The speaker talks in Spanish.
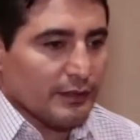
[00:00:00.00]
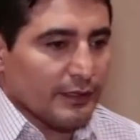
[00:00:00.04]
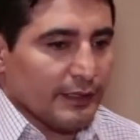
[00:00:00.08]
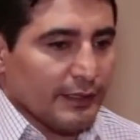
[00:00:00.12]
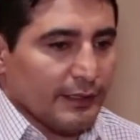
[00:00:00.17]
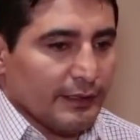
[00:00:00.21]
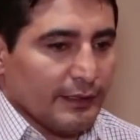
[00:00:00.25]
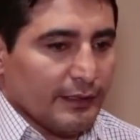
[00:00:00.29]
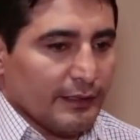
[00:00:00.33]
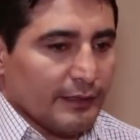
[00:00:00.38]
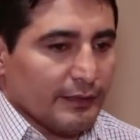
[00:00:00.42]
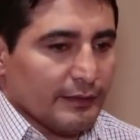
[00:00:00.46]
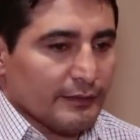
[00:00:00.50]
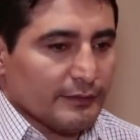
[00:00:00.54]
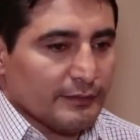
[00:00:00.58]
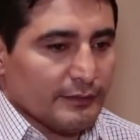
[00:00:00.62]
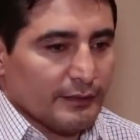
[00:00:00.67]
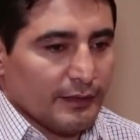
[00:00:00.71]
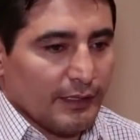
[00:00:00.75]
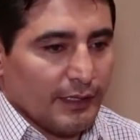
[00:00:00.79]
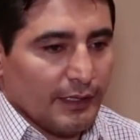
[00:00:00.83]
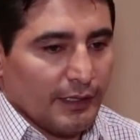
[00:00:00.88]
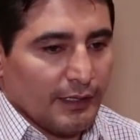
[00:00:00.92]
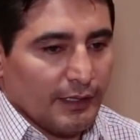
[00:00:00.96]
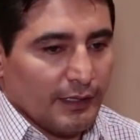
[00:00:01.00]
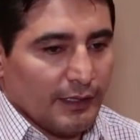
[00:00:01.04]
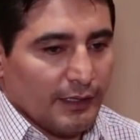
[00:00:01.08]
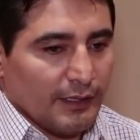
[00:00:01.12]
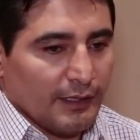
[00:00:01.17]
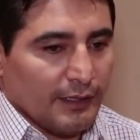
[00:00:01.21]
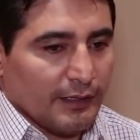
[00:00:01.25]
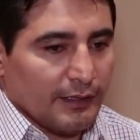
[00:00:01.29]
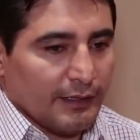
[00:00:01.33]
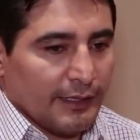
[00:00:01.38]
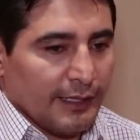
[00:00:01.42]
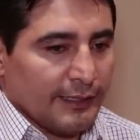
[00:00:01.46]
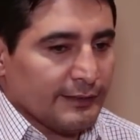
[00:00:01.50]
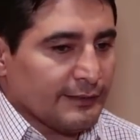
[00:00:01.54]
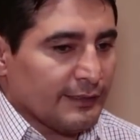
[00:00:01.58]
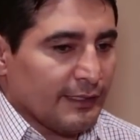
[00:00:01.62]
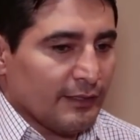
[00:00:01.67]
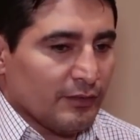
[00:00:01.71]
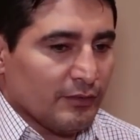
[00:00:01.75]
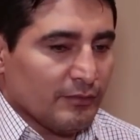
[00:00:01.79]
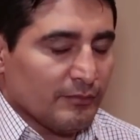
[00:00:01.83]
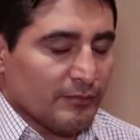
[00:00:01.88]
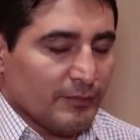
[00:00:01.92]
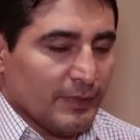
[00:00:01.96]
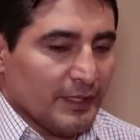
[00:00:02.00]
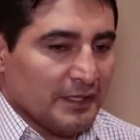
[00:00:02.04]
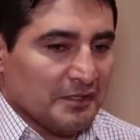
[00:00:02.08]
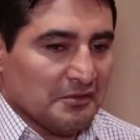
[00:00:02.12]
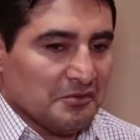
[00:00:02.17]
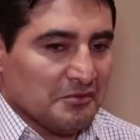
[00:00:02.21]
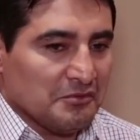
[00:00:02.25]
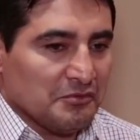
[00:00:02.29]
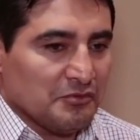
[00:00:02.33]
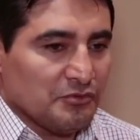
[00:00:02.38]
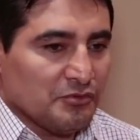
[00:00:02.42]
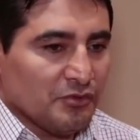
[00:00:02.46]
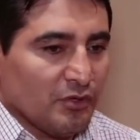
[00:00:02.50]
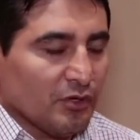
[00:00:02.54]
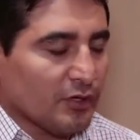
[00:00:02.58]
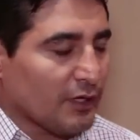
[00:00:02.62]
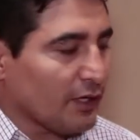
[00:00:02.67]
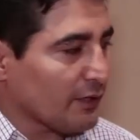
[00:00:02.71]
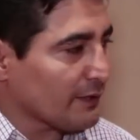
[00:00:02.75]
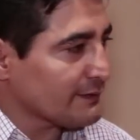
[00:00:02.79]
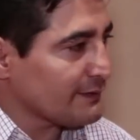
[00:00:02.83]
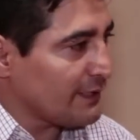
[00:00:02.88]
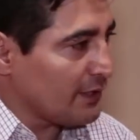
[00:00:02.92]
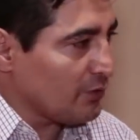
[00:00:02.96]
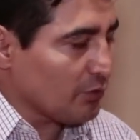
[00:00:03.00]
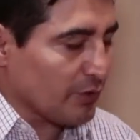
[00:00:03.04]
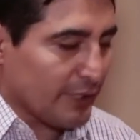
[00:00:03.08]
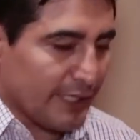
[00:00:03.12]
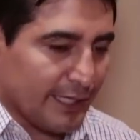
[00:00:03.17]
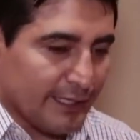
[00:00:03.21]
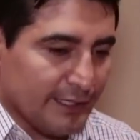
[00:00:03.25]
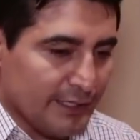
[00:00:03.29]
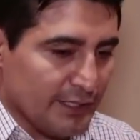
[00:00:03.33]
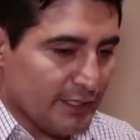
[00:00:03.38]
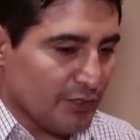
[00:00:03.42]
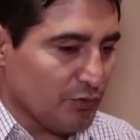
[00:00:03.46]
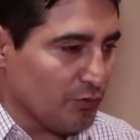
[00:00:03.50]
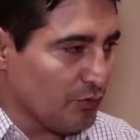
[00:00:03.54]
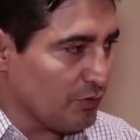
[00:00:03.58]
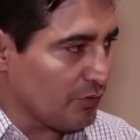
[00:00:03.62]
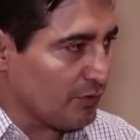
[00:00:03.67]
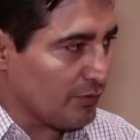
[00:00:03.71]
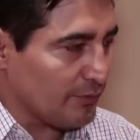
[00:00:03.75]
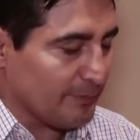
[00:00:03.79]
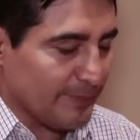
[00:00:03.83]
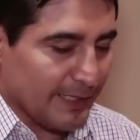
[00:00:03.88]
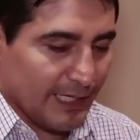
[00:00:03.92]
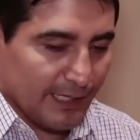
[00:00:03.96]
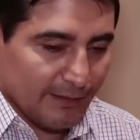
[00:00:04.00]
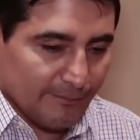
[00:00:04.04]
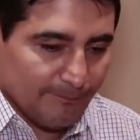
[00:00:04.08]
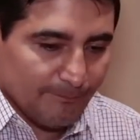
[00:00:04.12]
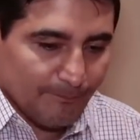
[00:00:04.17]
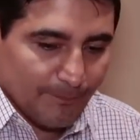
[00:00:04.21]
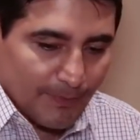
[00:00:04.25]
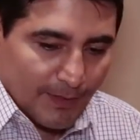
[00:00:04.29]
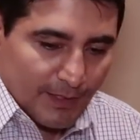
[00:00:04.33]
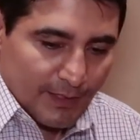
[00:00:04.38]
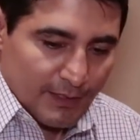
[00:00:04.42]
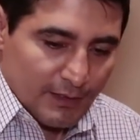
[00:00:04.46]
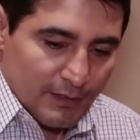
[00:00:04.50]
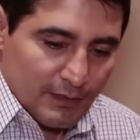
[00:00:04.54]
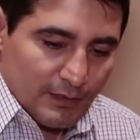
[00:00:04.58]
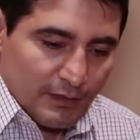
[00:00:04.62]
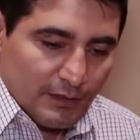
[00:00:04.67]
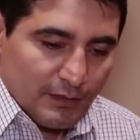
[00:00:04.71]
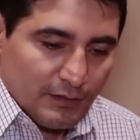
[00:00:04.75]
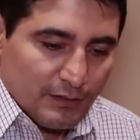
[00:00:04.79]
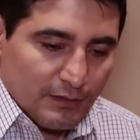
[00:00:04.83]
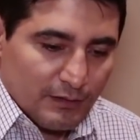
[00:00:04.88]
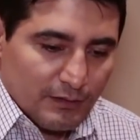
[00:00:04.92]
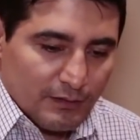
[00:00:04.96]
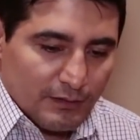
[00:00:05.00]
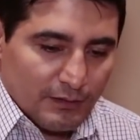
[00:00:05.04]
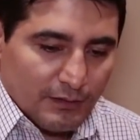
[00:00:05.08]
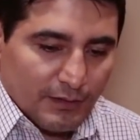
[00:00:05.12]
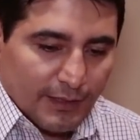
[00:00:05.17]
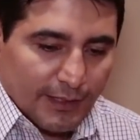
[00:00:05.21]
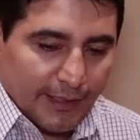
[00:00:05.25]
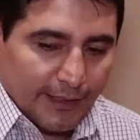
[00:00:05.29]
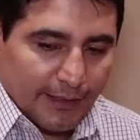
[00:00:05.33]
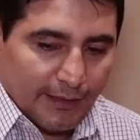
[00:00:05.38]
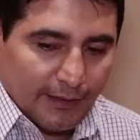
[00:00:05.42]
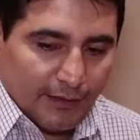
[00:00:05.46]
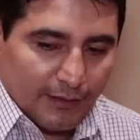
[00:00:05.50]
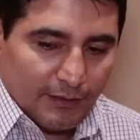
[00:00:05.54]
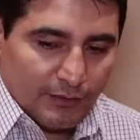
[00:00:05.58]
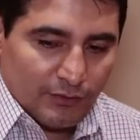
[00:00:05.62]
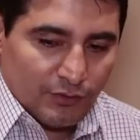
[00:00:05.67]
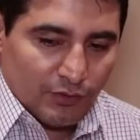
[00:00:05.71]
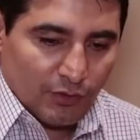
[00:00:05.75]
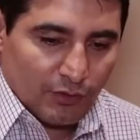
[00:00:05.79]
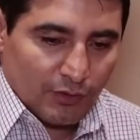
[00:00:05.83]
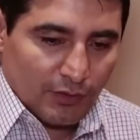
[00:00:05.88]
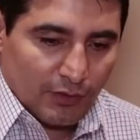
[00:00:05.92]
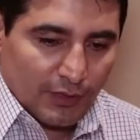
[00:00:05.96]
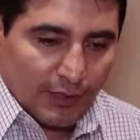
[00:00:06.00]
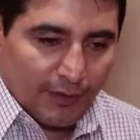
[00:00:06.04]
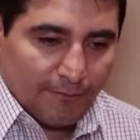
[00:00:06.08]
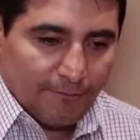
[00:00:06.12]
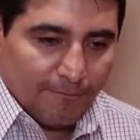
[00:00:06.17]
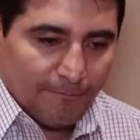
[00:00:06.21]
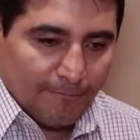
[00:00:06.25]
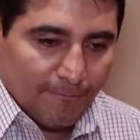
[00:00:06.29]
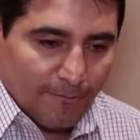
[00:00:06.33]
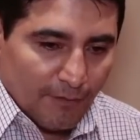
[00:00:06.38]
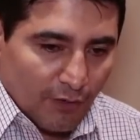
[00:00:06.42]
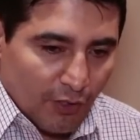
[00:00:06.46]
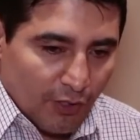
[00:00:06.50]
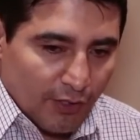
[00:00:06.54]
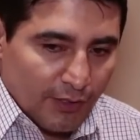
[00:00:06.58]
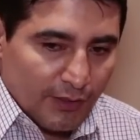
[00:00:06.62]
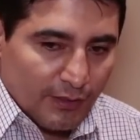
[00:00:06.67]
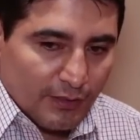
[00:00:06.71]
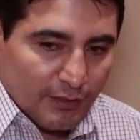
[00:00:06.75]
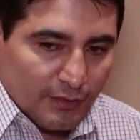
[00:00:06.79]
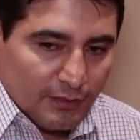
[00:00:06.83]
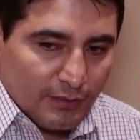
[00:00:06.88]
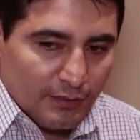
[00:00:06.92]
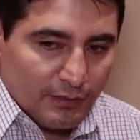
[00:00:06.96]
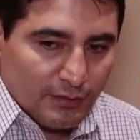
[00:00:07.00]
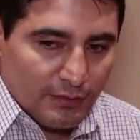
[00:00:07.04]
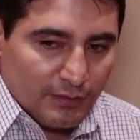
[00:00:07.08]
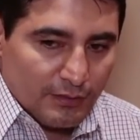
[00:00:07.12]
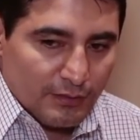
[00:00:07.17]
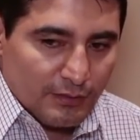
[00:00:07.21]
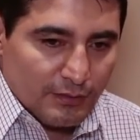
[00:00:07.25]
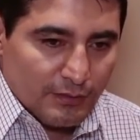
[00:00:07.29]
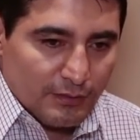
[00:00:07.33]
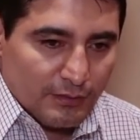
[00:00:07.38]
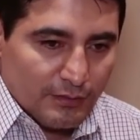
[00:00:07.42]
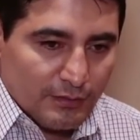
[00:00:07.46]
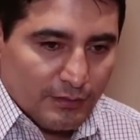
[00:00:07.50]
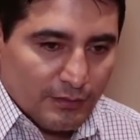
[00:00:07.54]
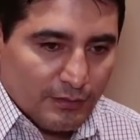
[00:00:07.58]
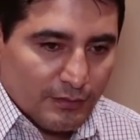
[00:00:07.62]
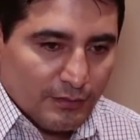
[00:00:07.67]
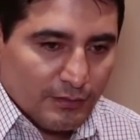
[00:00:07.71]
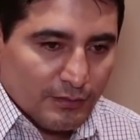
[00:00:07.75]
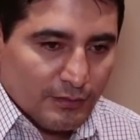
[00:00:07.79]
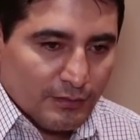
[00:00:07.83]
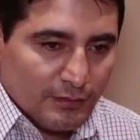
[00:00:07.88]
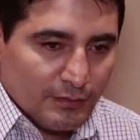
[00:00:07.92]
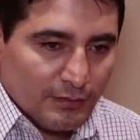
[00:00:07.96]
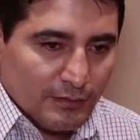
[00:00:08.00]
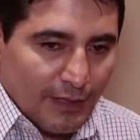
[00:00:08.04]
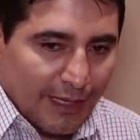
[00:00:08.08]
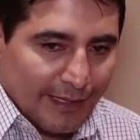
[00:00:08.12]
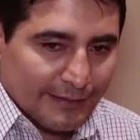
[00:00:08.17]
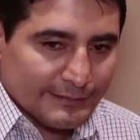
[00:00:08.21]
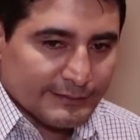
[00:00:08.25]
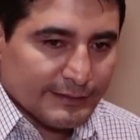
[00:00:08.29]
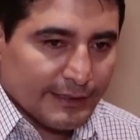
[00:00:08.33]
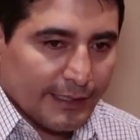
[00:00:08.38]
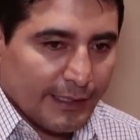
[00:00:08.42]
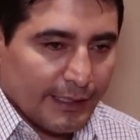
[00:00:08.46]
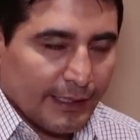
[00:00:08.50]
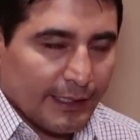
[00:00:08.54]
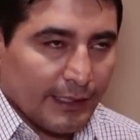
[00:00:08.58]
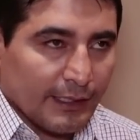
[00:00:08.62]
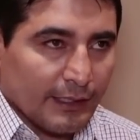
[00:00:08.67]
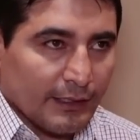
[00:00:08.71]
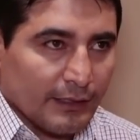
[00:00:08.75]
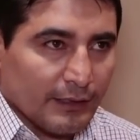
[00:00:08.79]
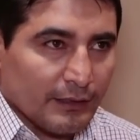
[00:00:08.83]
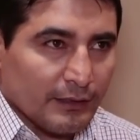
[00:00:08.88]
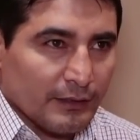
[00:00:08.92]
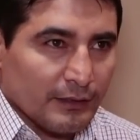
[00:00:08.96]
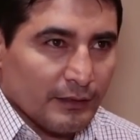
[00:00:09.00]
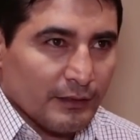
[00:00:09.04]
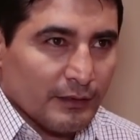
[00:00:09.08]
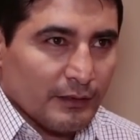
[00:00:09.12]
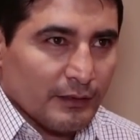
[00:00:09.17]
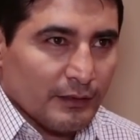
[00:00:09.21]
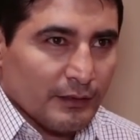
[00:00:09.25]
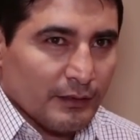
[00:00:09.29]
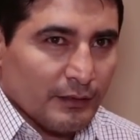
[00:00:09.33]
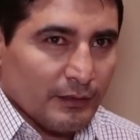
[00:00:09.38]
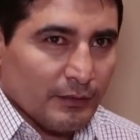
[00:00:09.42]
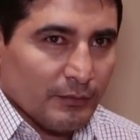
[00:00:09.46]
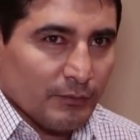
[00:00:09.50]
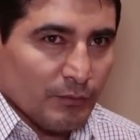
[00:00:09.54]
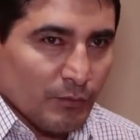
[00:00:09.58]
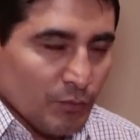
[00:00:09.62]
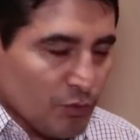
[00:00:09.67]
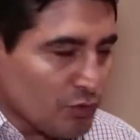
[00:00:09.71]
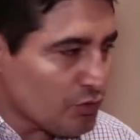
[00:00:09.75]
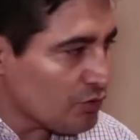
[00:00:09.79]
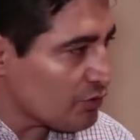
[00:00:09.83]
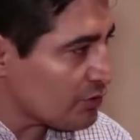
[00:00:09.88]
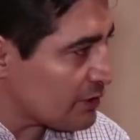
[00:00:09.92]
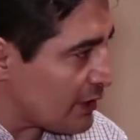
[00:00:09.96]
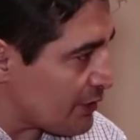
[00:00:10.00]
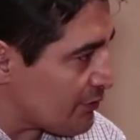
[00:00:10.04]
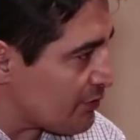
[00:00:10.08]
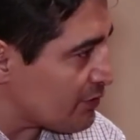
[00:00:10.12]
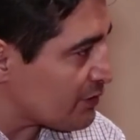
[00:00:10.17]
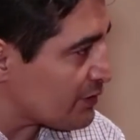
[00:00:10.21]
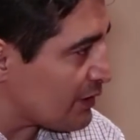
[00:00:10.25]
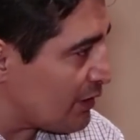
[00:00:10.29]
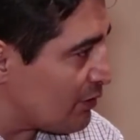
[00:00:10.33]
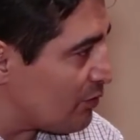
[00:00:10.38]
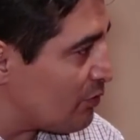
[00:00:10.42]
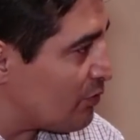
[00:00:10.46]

este, que se van, yo no creo que se noqueen ni uno. Mira, oh, eh, yo creo que Floyd hace muchos años que